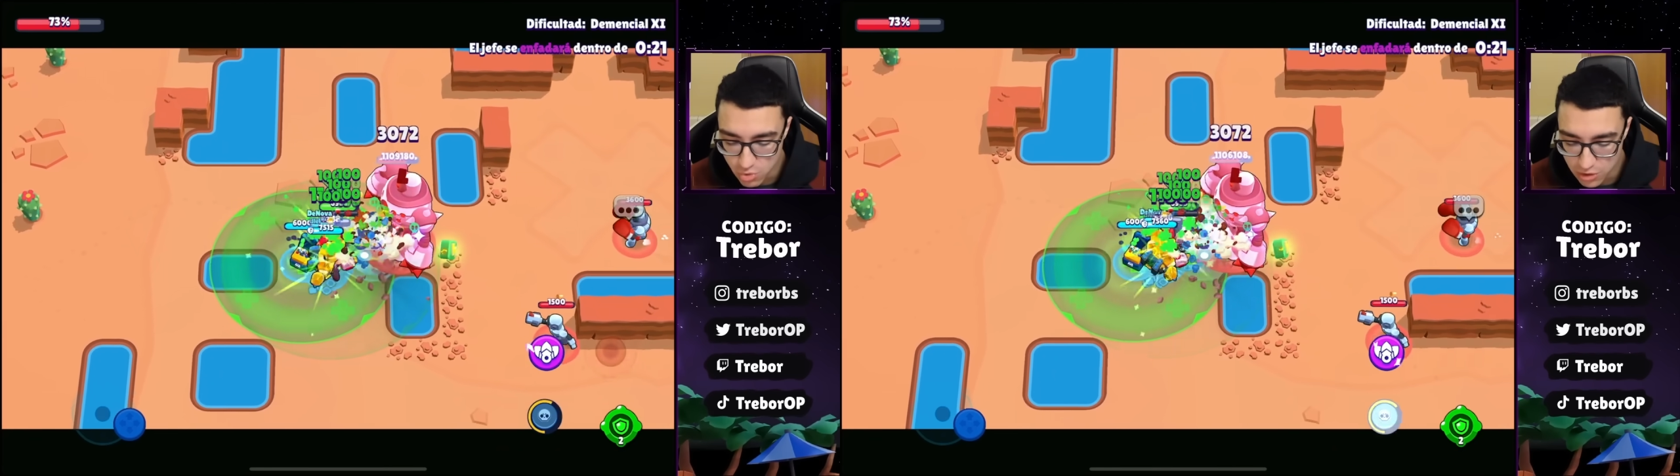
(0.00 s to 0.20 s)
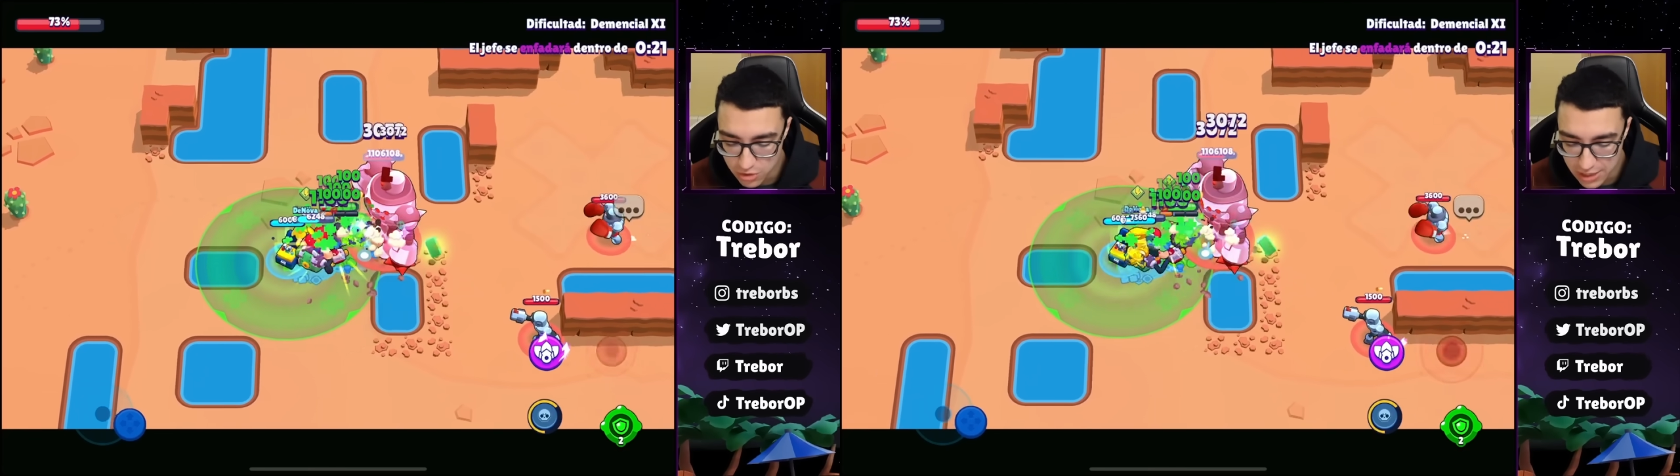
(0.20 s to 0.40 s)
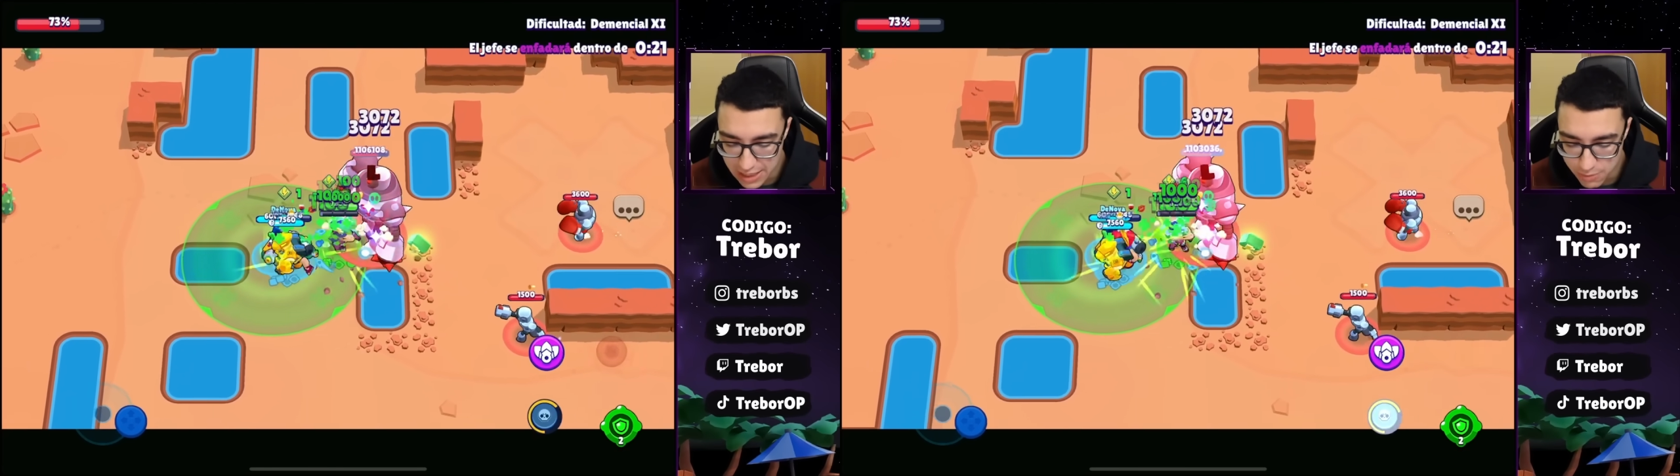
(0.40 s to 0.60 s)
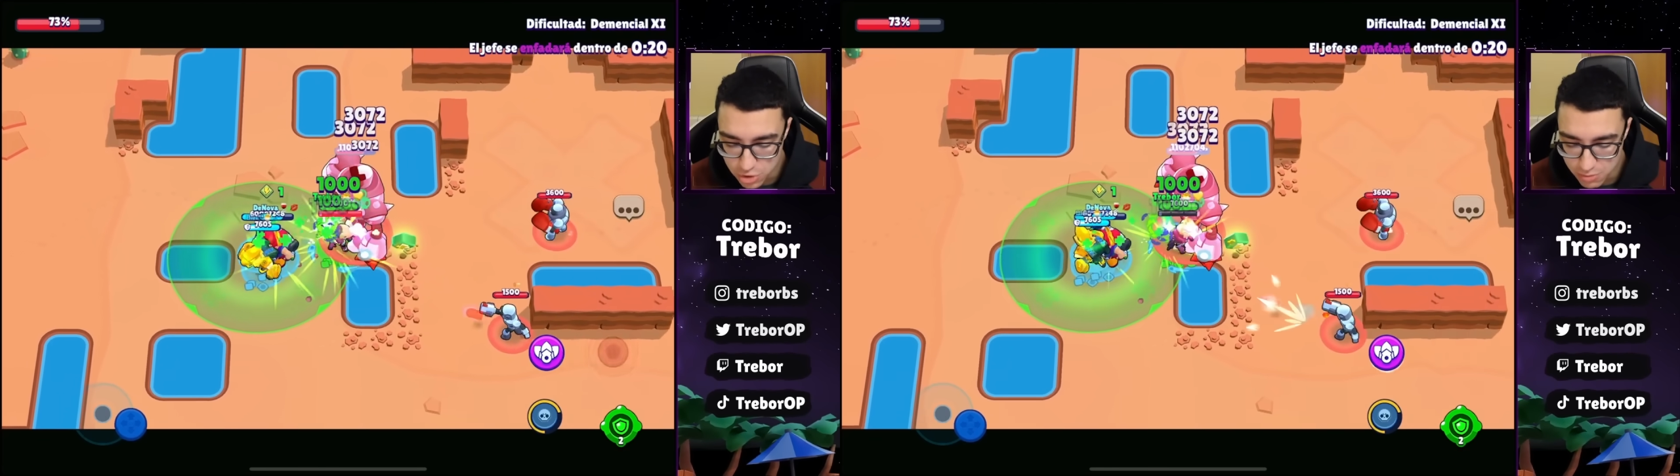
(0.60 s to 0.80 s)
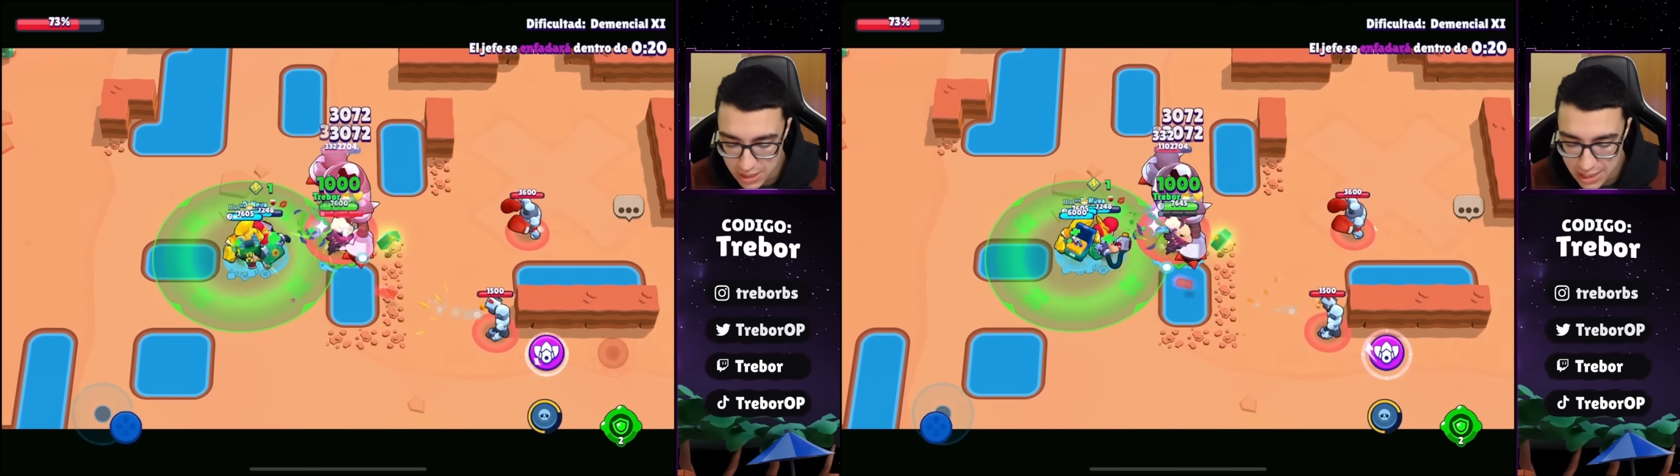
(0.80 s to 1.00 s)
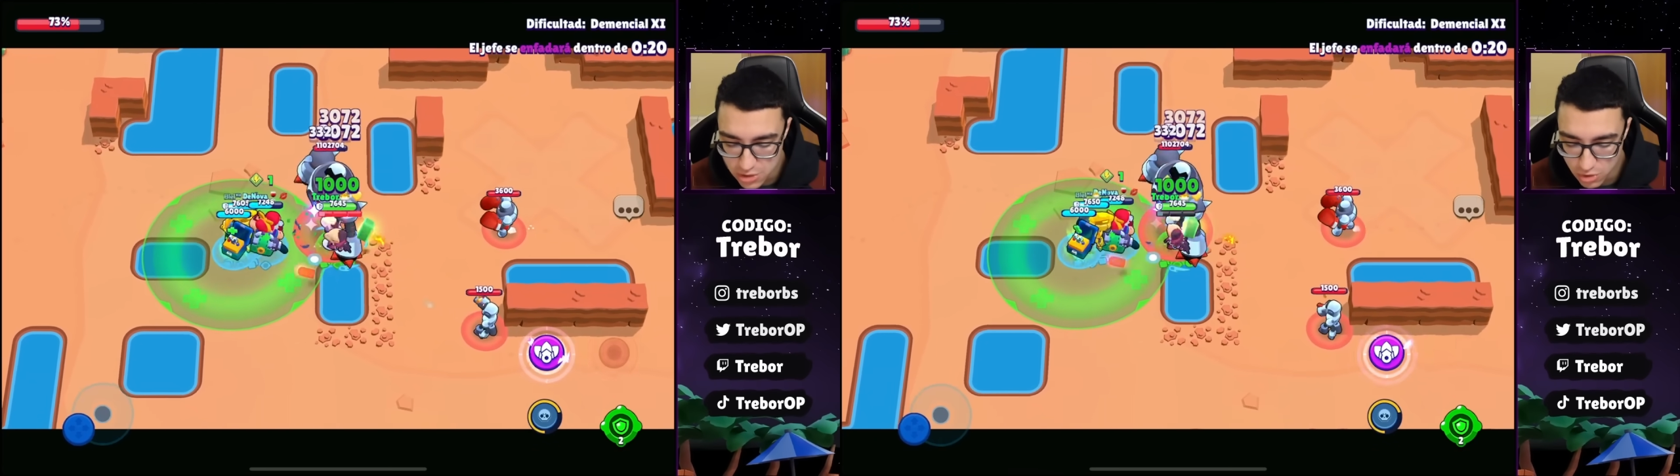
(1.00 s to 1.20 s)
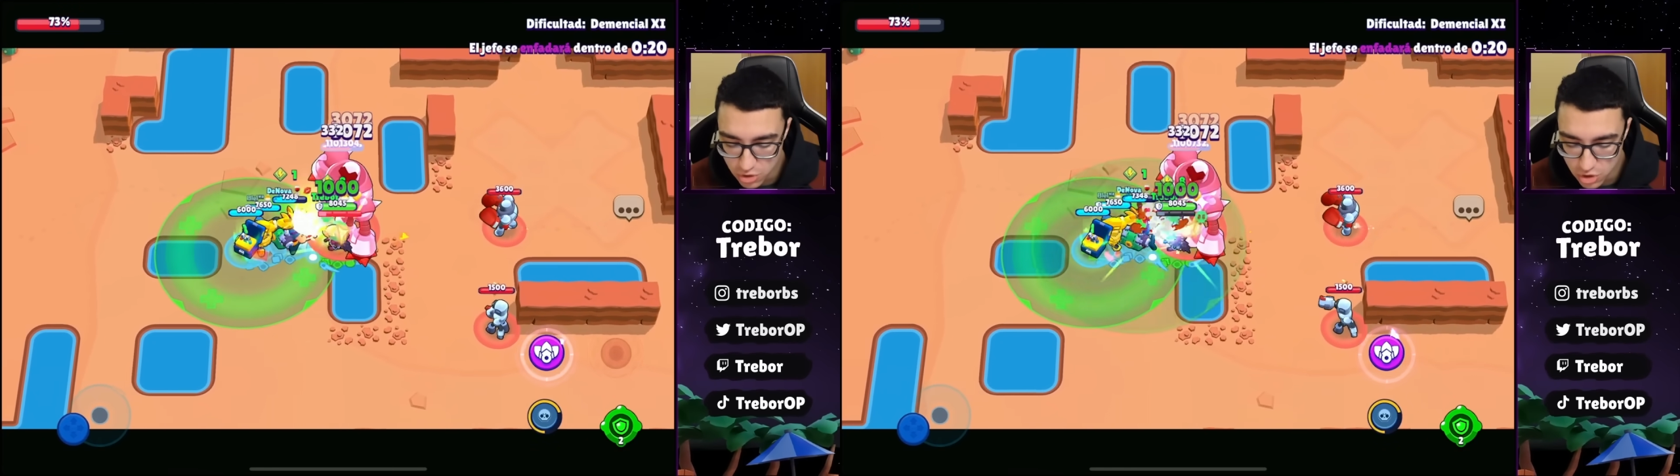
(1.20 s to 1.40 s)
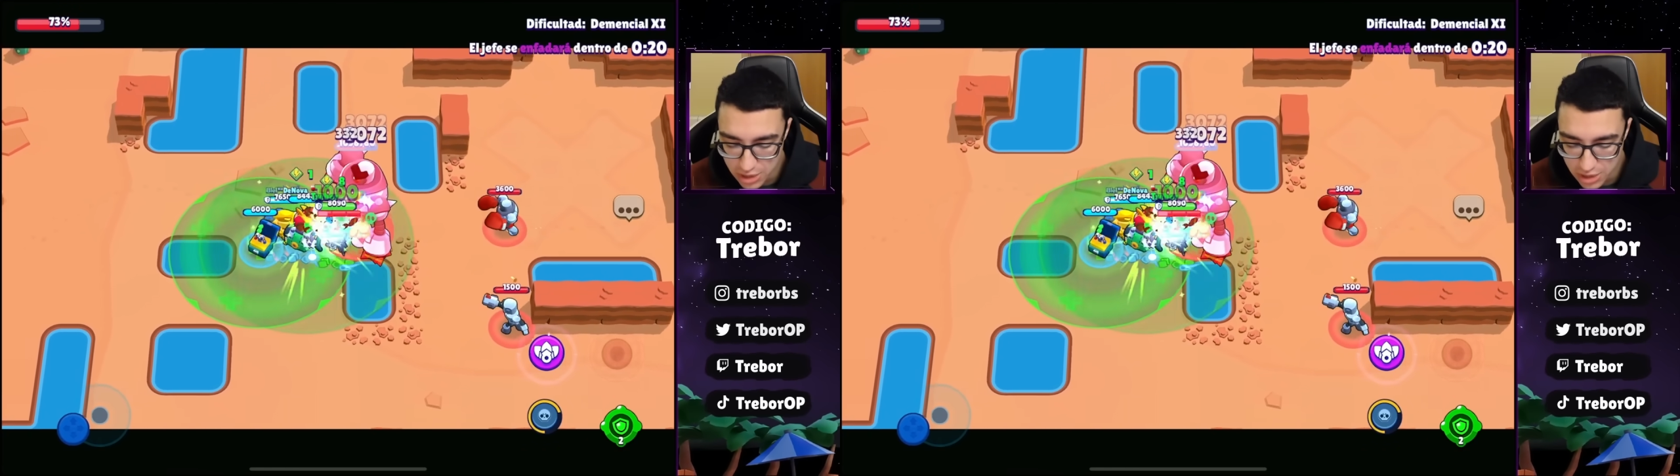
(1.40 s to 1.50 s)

Cuando tengamos minas, cuando yo